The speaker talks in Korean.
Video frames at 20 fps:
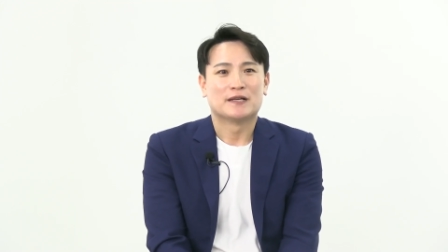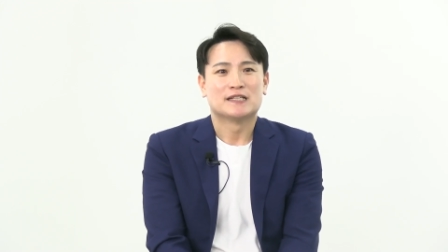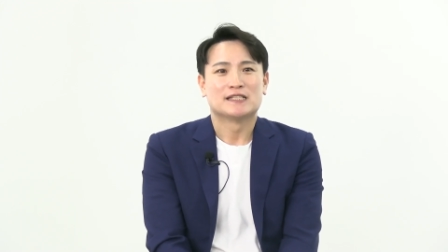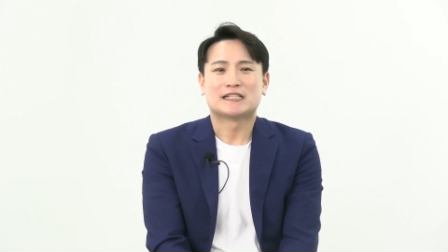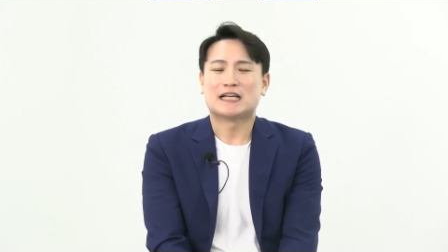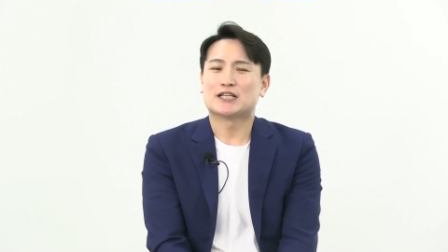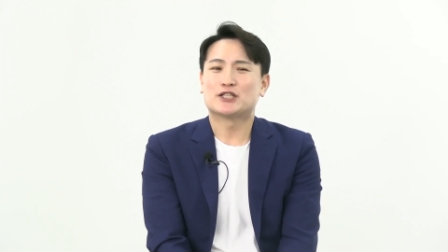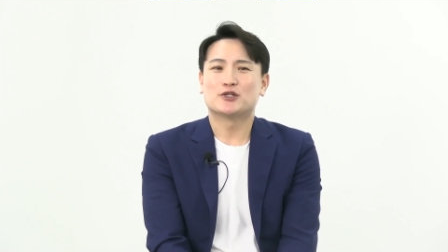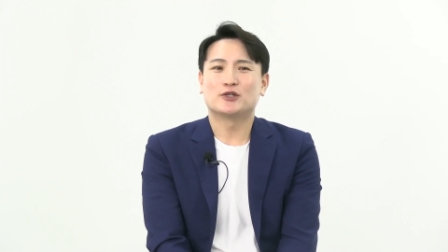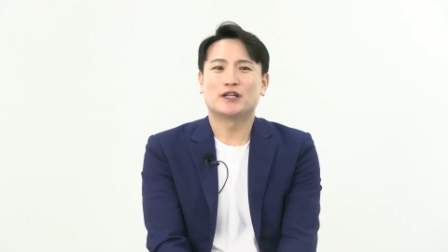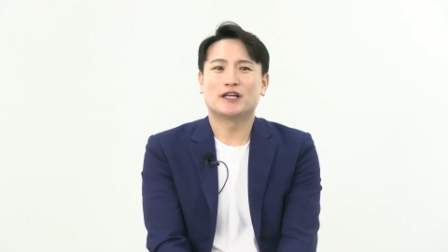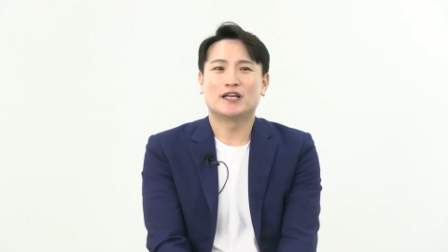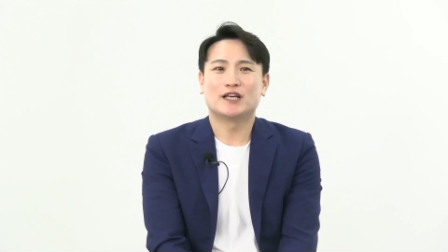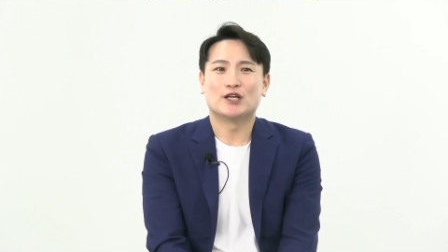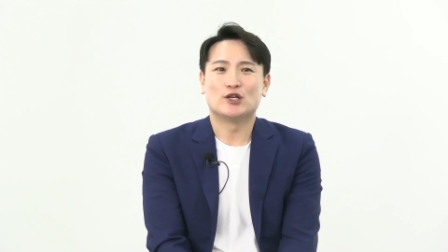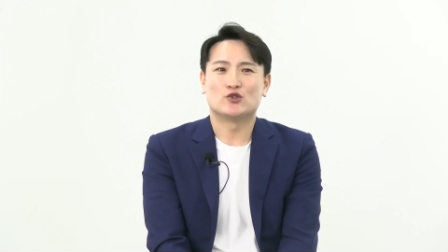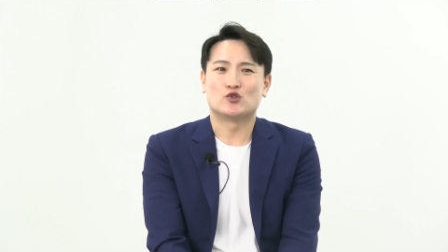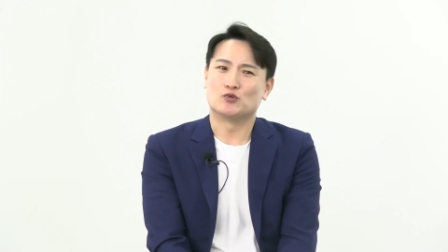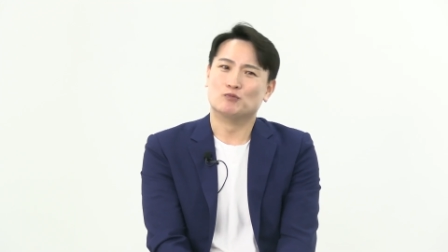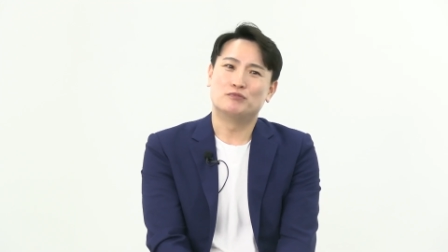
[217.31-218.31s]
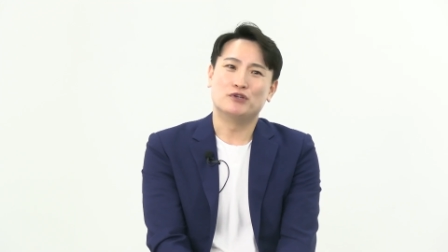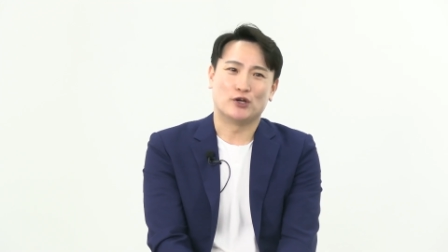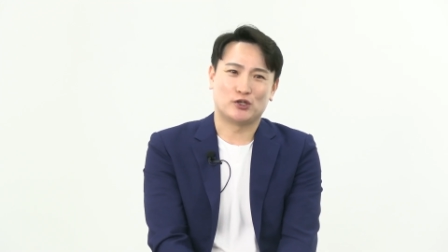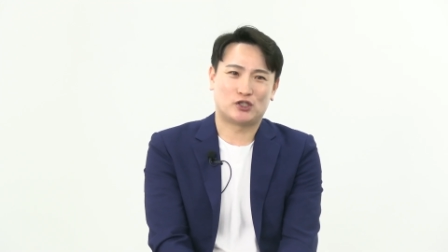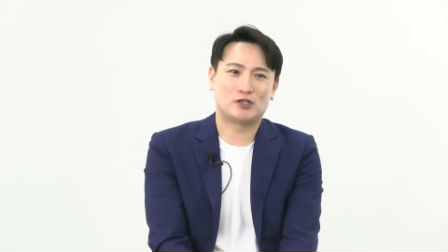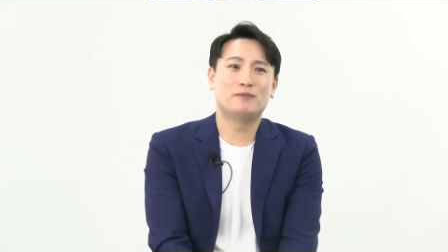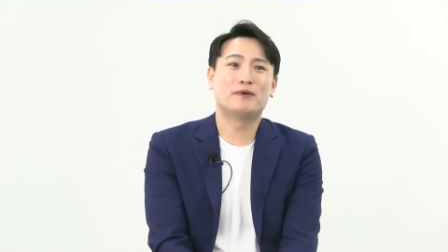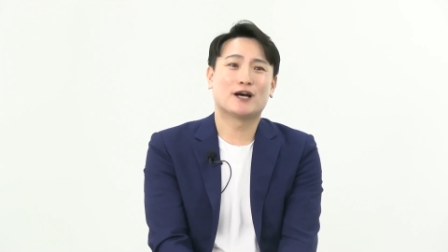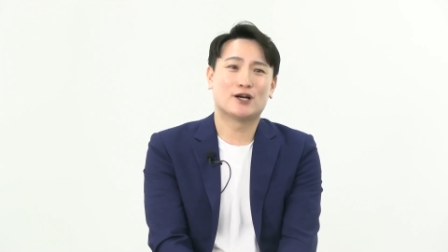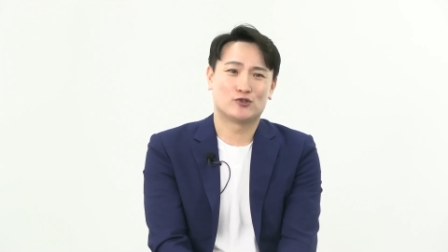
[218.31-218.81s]
사전에 준비
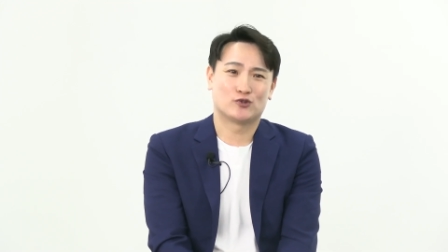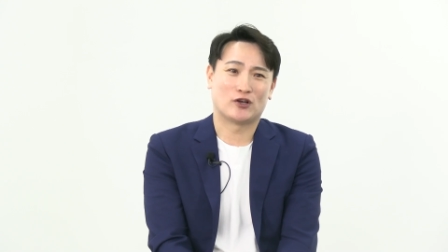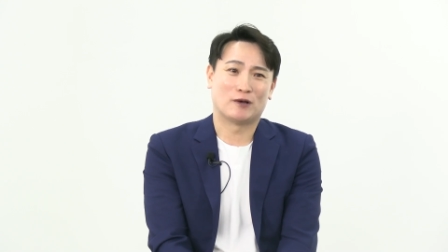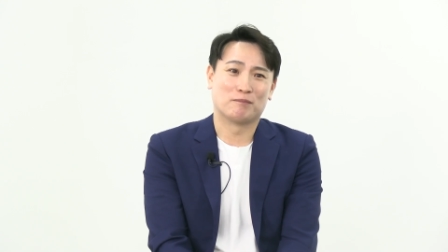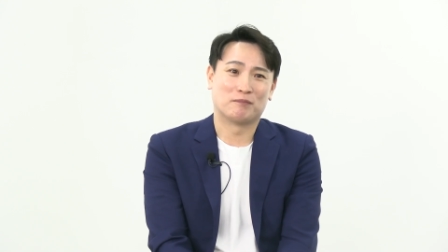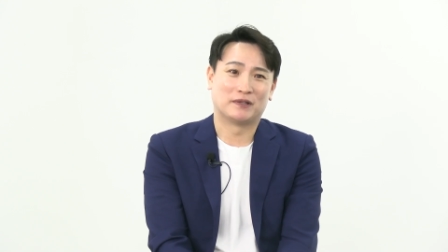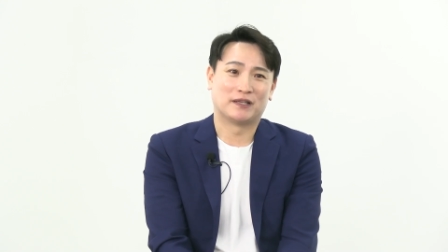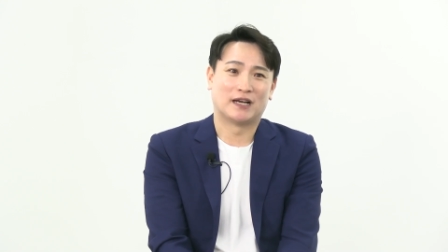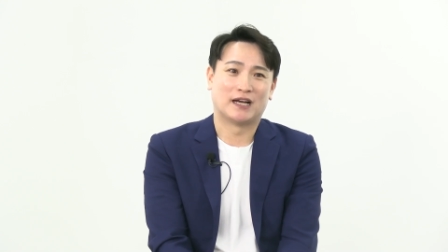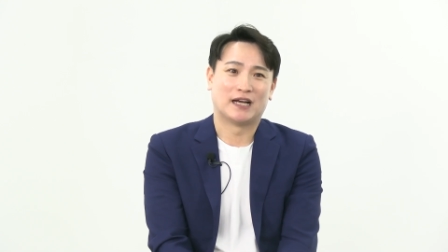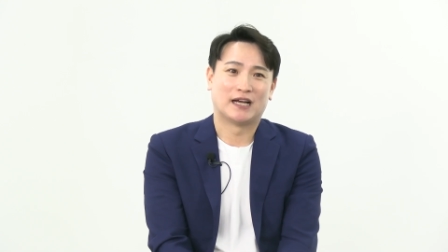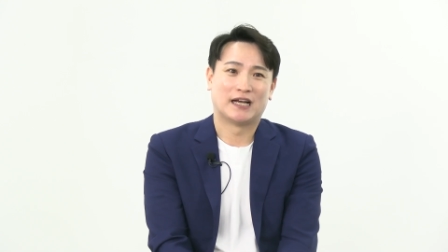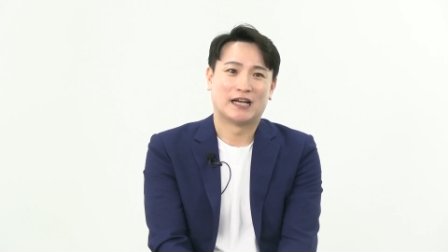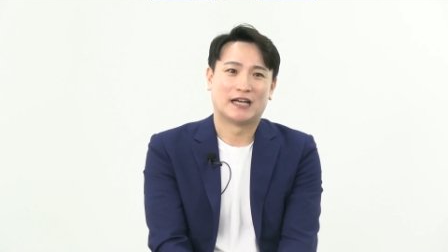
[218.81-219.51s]
열심히 해가지고 갑니다.